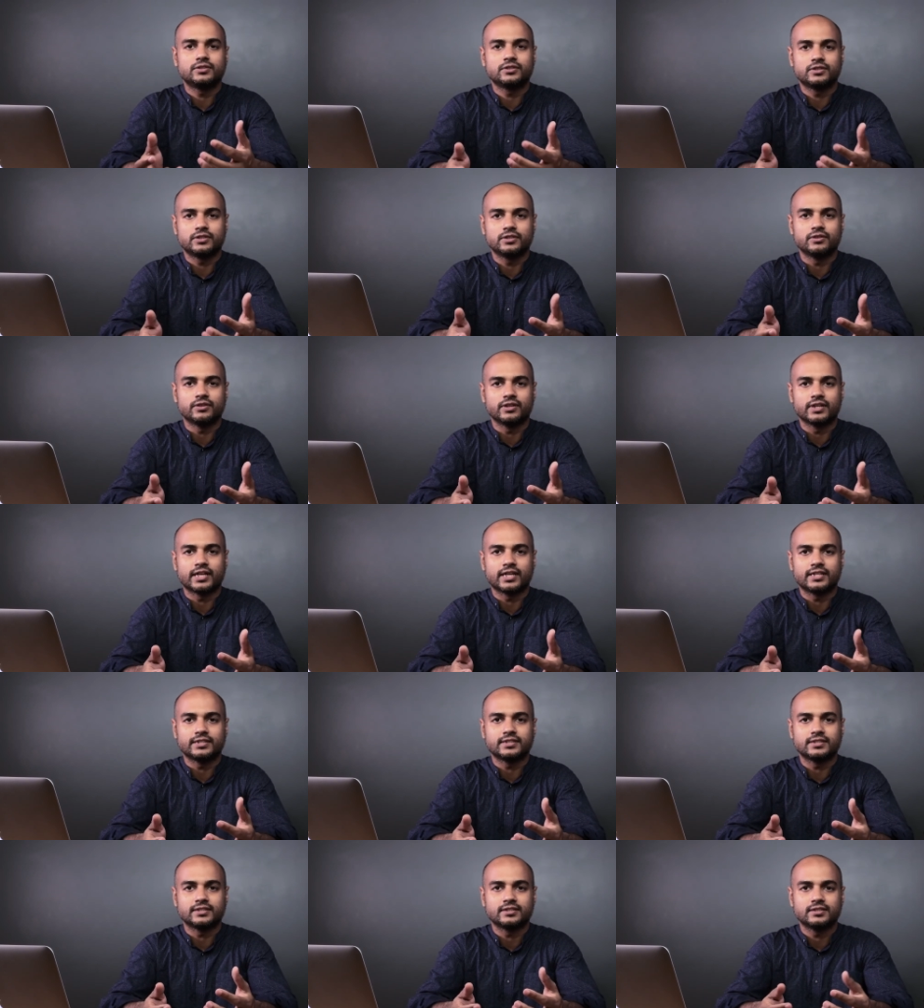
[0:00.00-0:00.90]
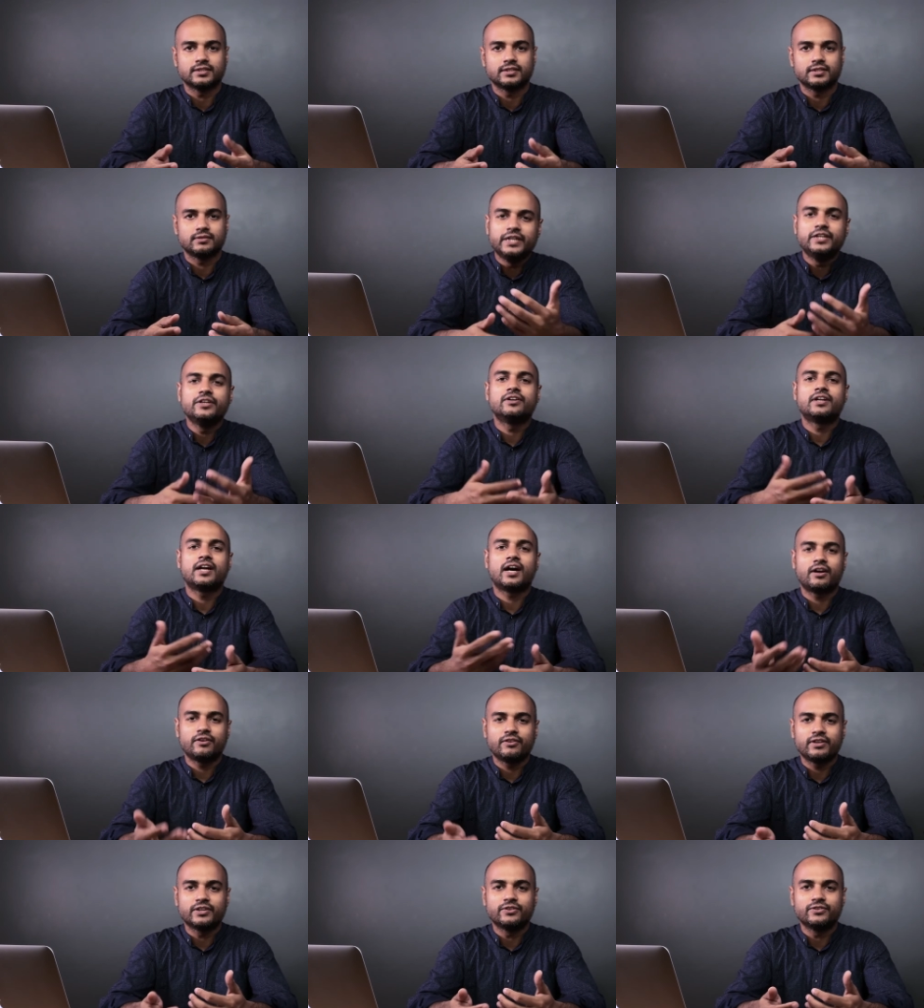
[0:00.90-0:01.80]
সত্যি হয়ে গেছে ভিডিওটা
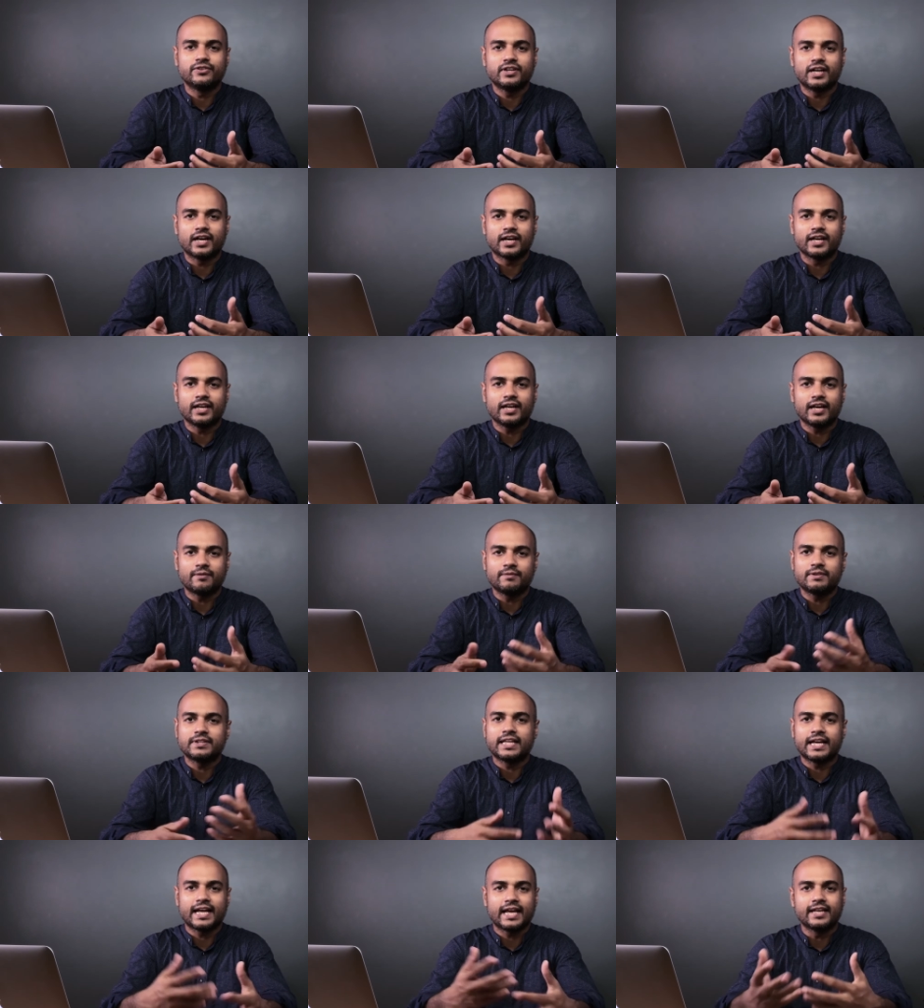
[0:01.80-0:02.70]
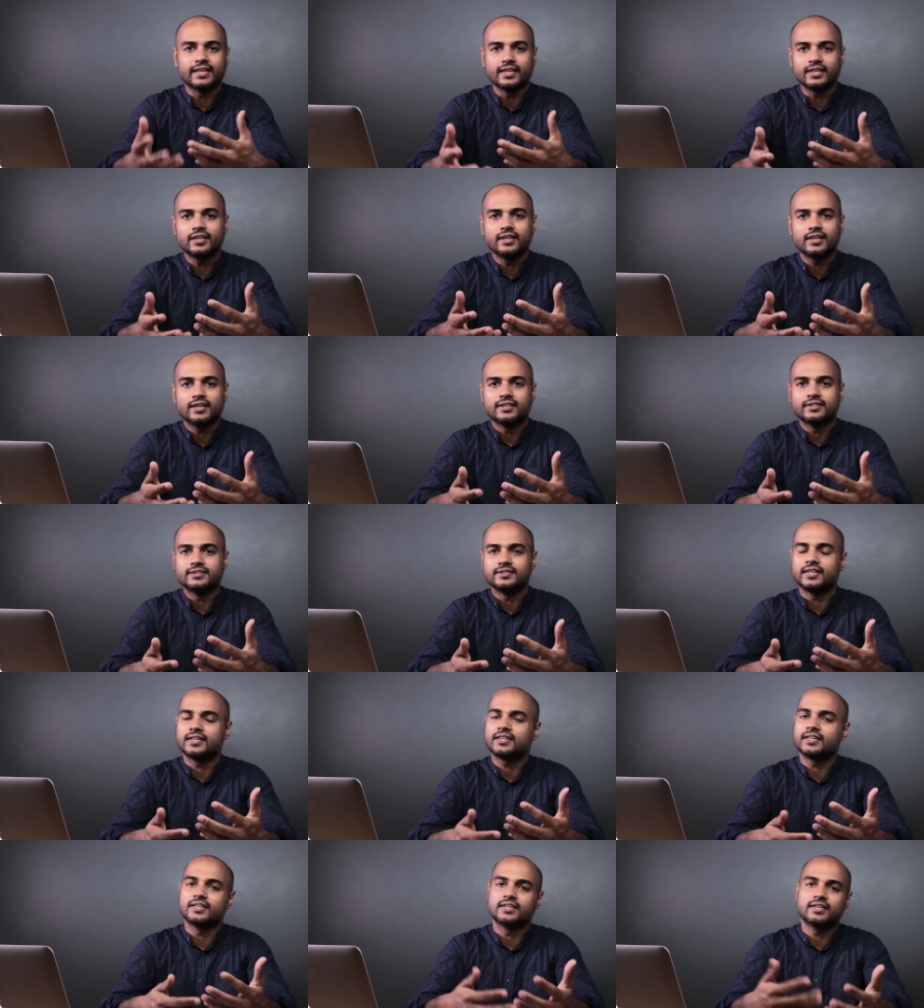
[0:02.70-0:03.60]
আরও এগোনোর আগে আমরা দেখে নিই
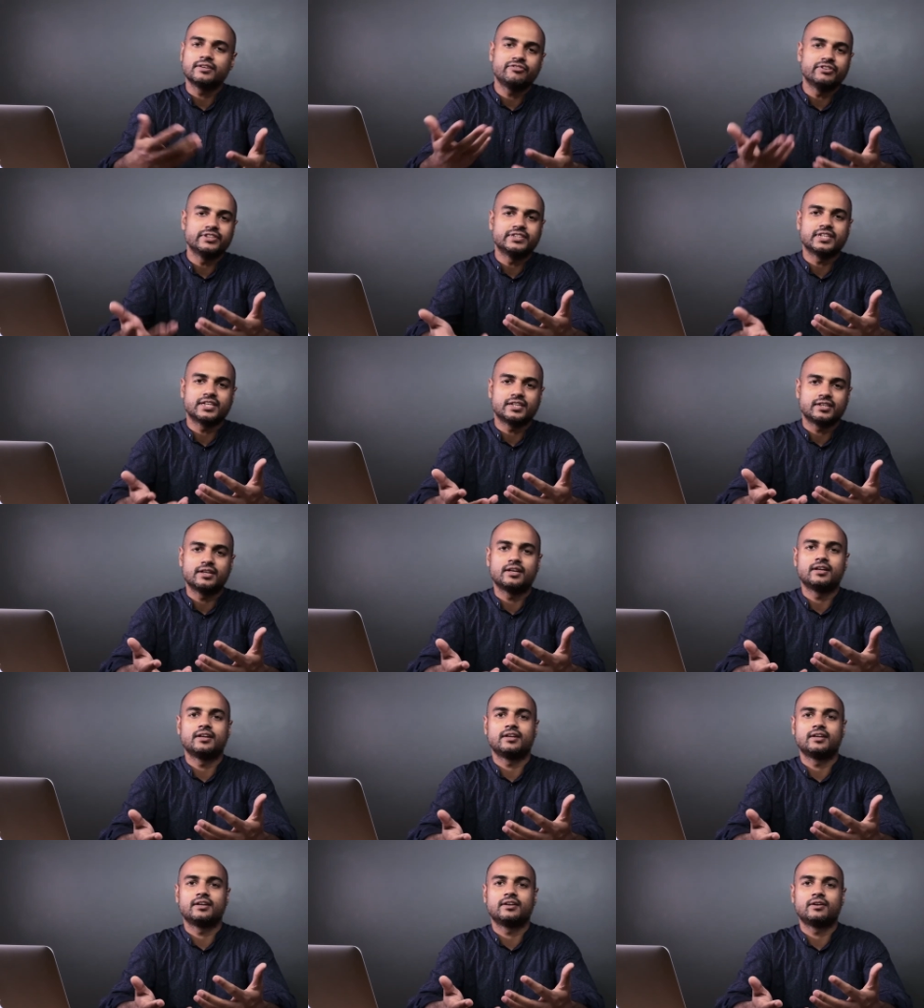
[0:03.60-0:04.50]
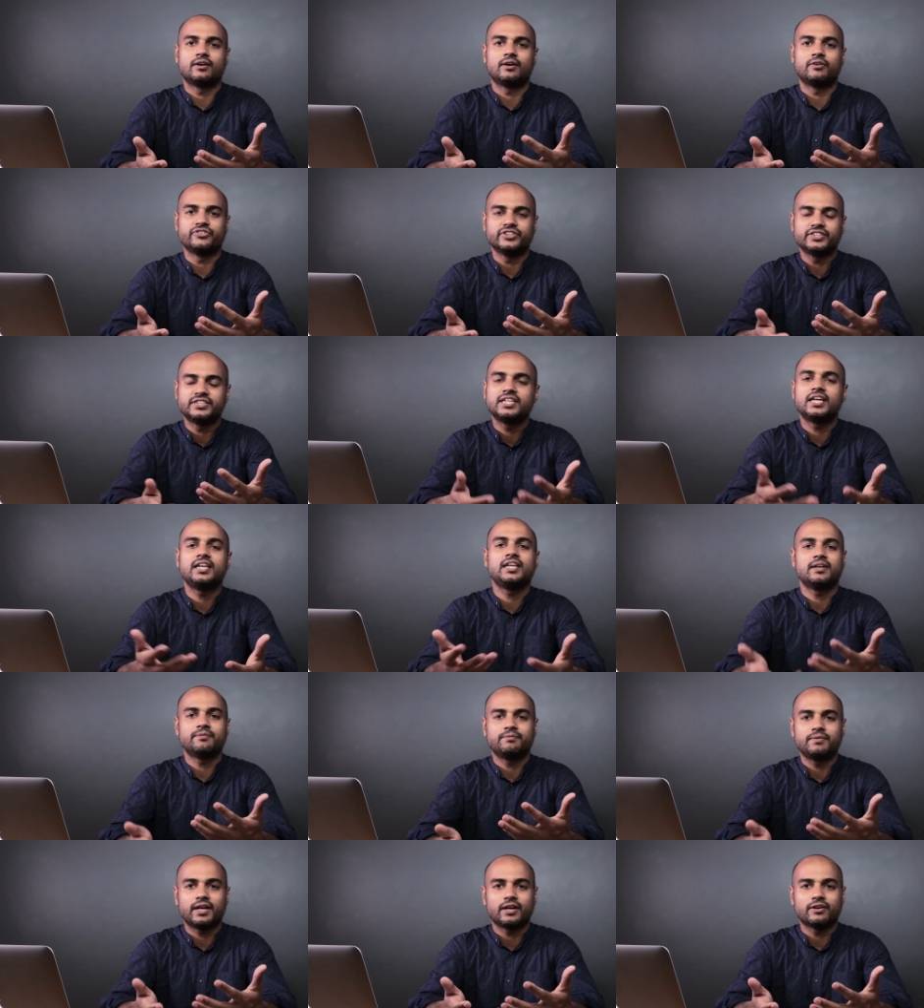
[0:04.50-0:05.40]
যে কী কী ফিচার
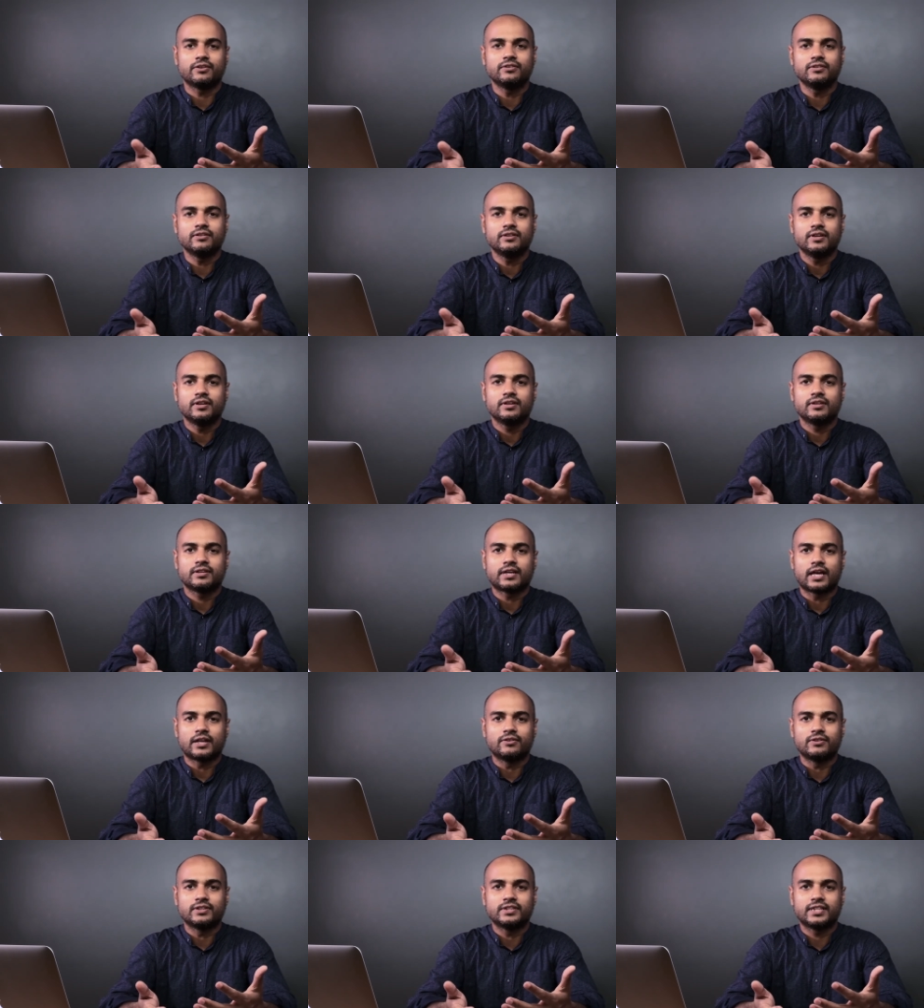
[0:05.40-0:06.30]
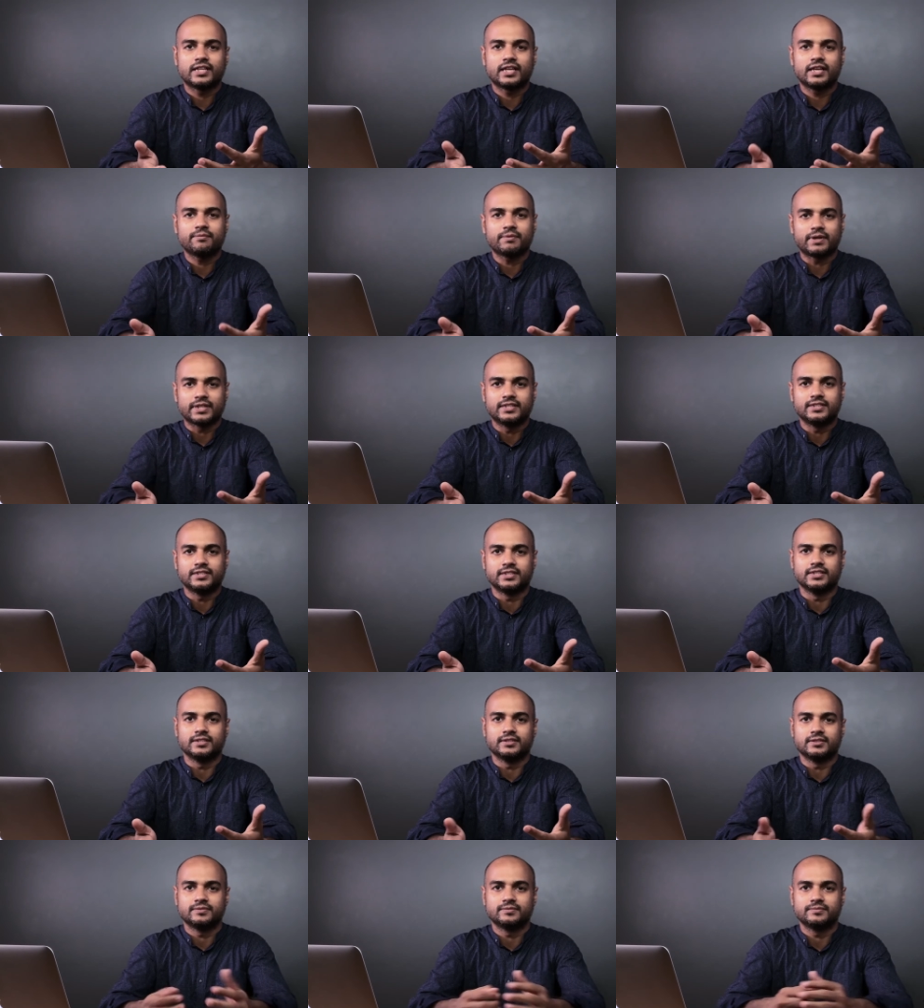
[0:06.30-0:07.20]
অফিসিয়ালি আমরা এখন ক্যাননের থেকে
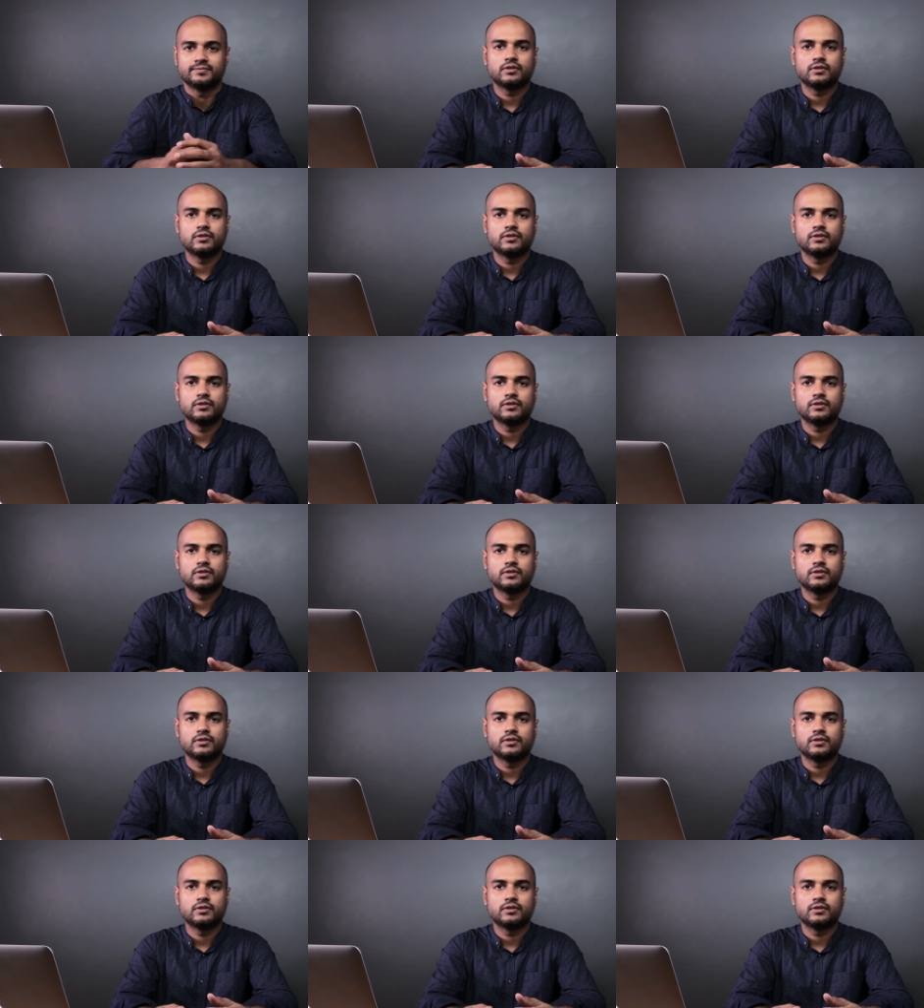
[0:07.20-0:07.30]
পাচ্ছি